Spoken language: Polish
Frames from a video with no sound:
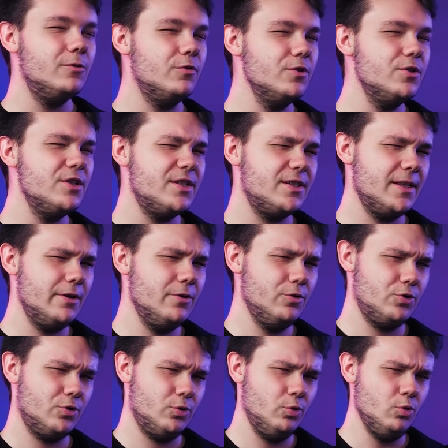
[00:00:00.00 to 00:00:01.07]
tworzy z tego
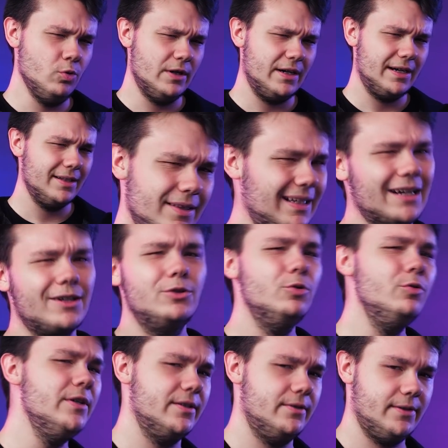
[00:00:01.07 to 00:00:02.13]
sztukę.
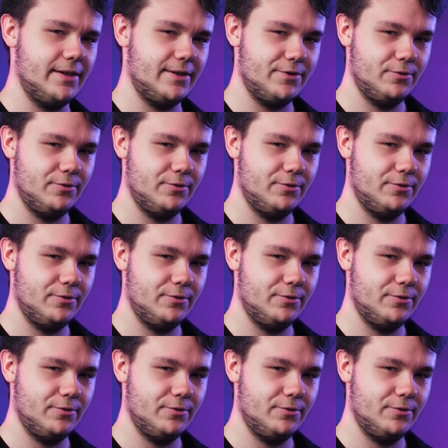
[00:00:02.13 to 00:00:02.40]
Traktuje to jak